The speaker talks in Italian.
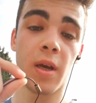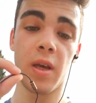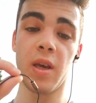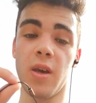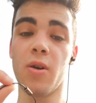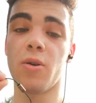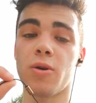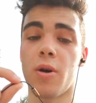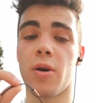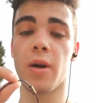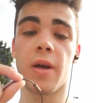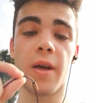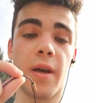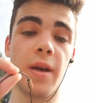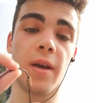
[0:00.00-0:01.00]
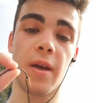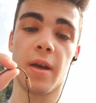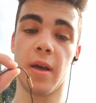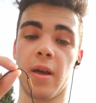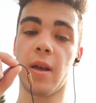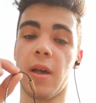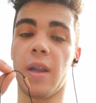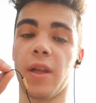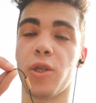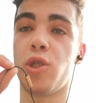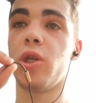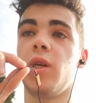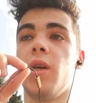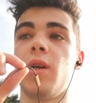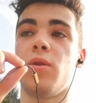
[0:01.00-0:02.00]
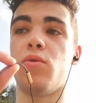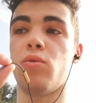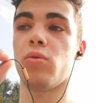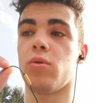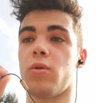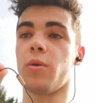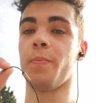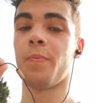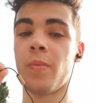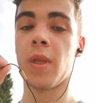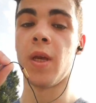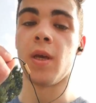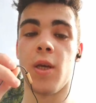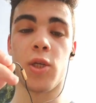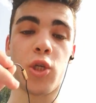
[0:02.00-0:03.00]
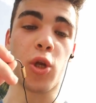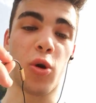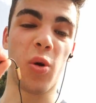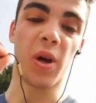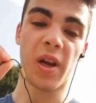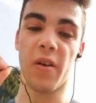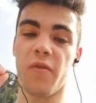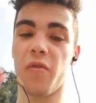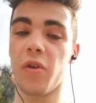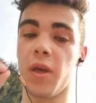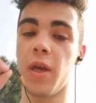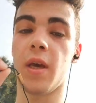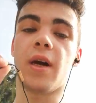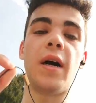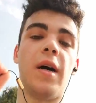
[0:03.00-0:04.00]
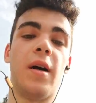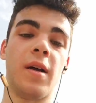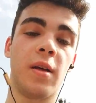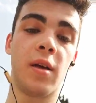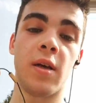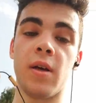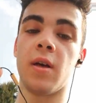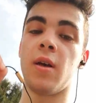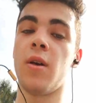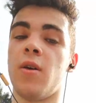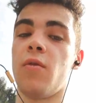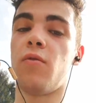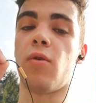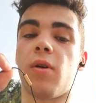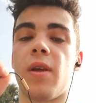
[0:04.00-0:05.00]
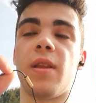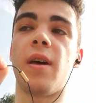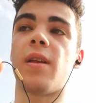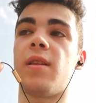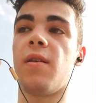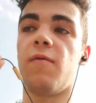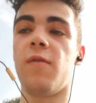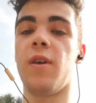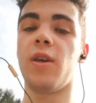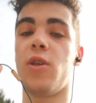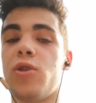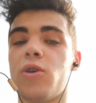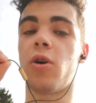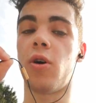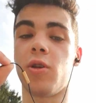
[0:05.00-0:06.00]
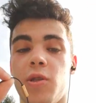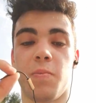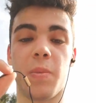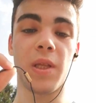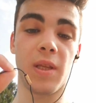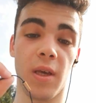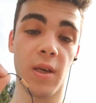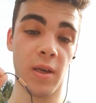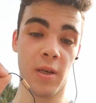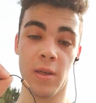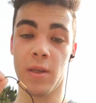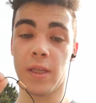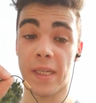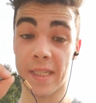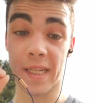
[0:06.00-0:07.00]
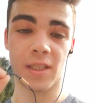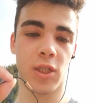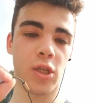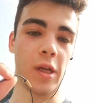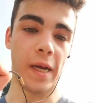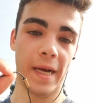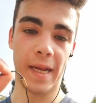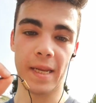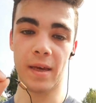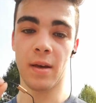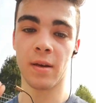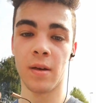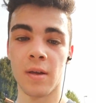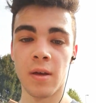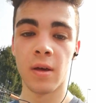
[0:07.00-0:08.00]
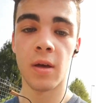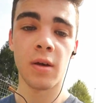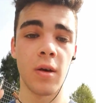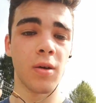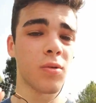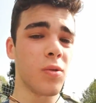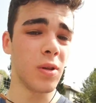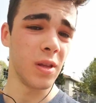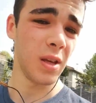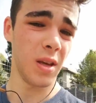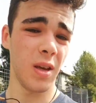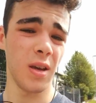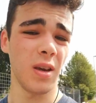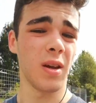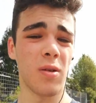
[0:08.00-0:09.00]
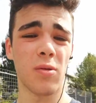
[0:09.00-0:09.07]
io e la regia e tutto, scenografia, fuochi d'artificio, ospiti sensazionali. Quindi